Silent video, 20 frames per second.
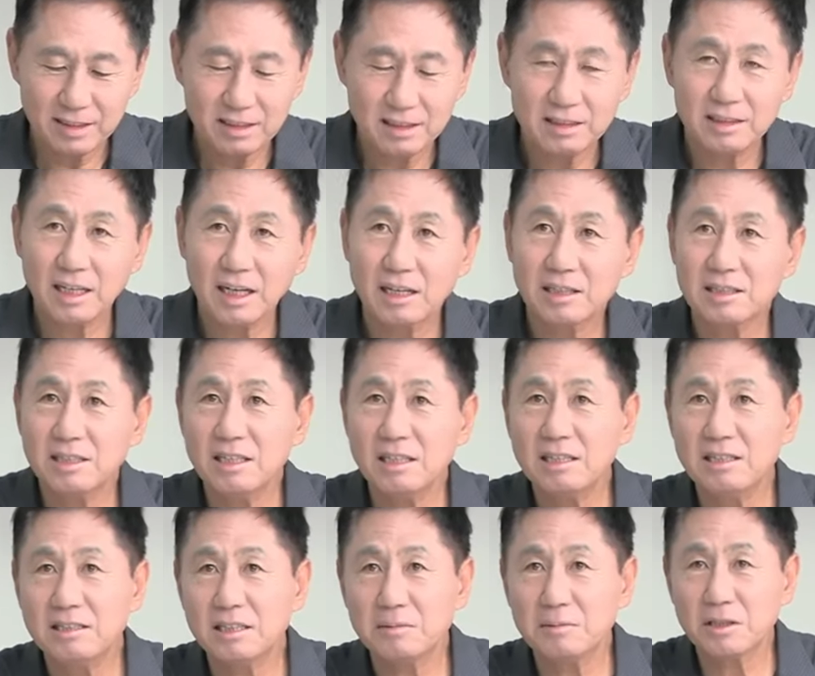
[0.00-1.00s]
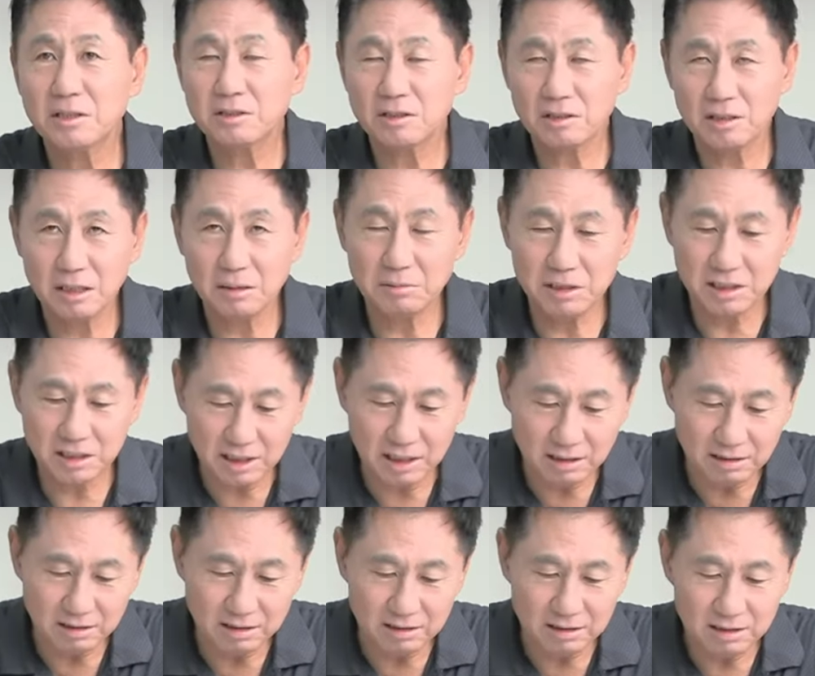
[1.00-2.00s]
당시에 이재명
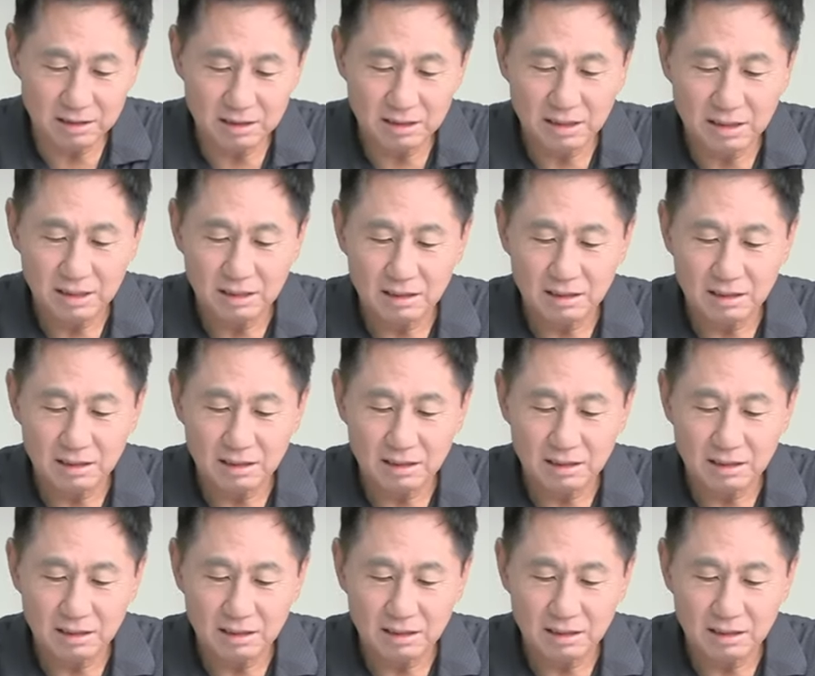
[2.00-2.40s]
성남시장은